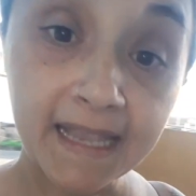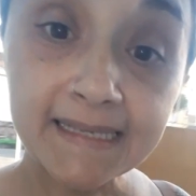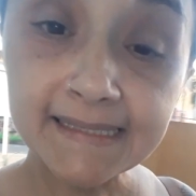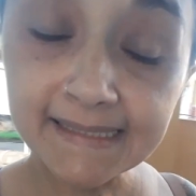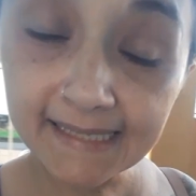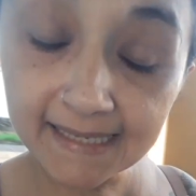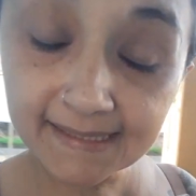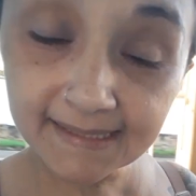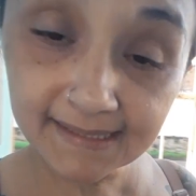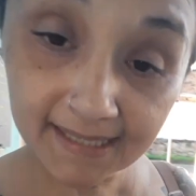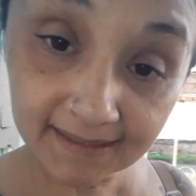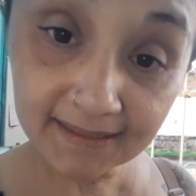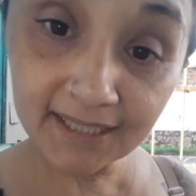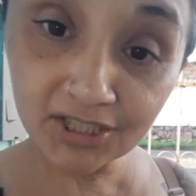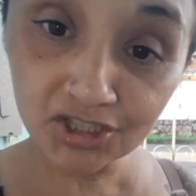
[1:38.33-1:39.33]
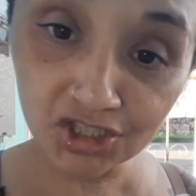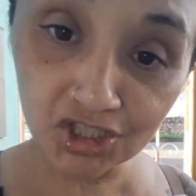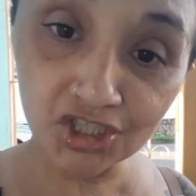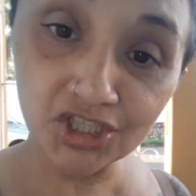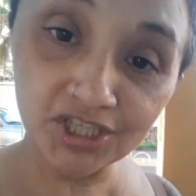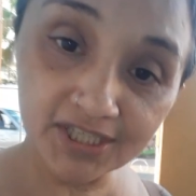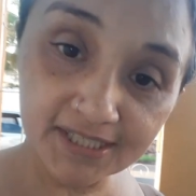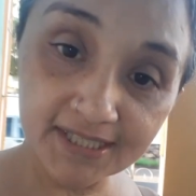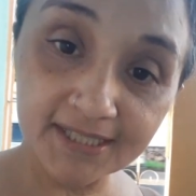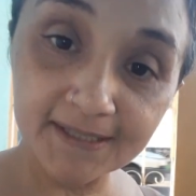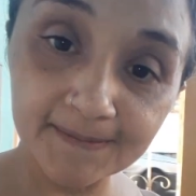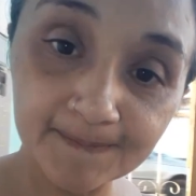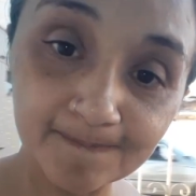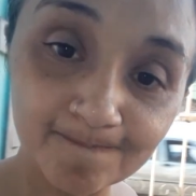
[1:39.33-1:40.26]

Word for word: 60 dias.